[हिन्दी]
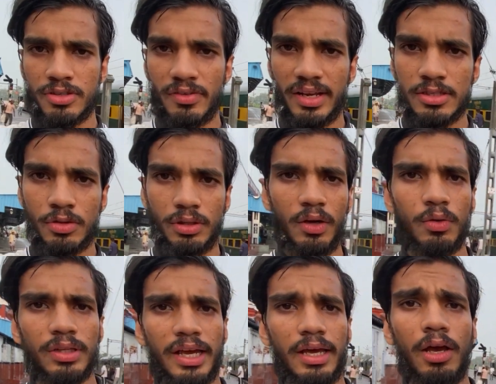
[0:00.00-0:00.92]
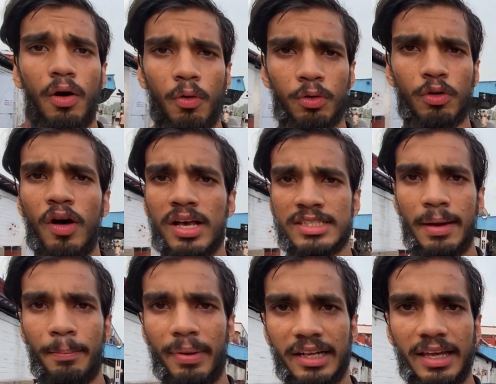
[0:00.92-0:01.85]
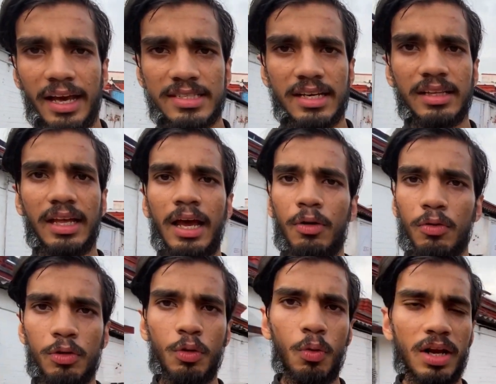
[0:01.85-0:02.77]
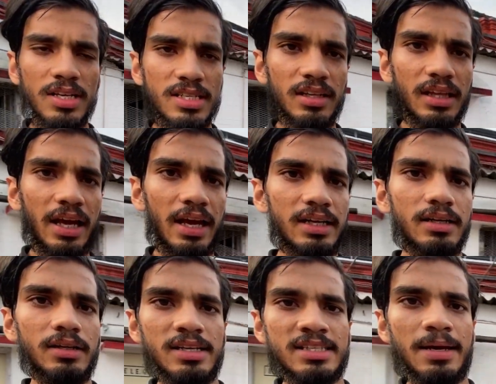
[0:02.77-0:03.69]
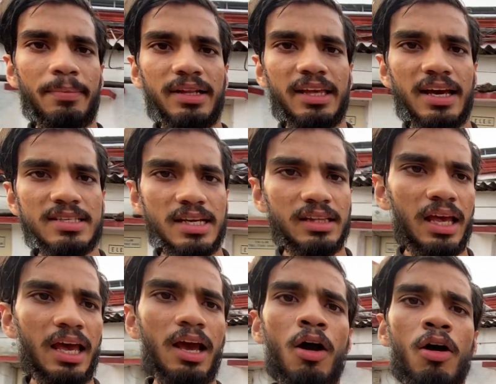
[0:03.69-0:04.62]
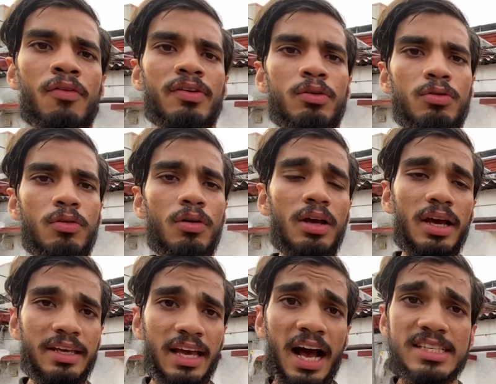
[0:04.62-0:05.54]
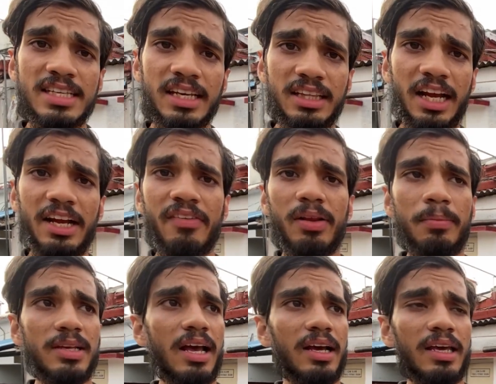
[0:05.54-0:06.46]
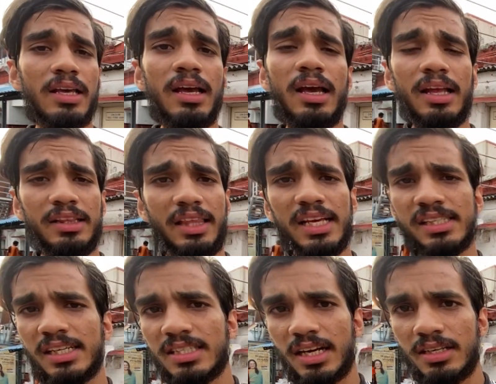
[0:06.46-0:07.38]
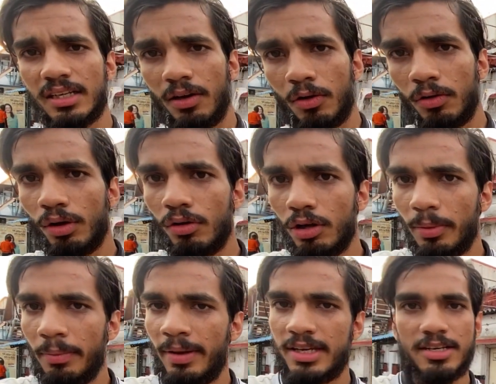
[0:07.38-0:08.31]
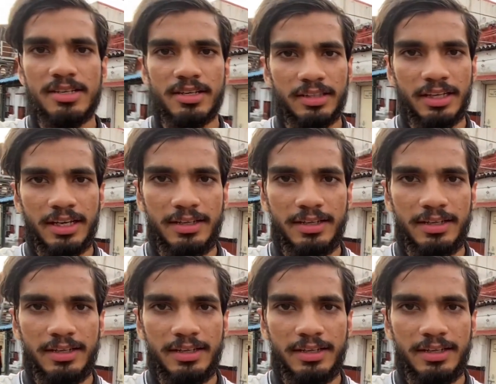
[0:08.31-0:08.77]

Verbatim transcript: ट्रेन सुनी होती है उनको असेंबल किया जाता है उनको तोड़ा जाता है डिसेंबल किया जाता है और फिर उनको यहाँ से एक नई ट्रेन बना के देश की जगह जगह कोने कोने पर भेजा जाता है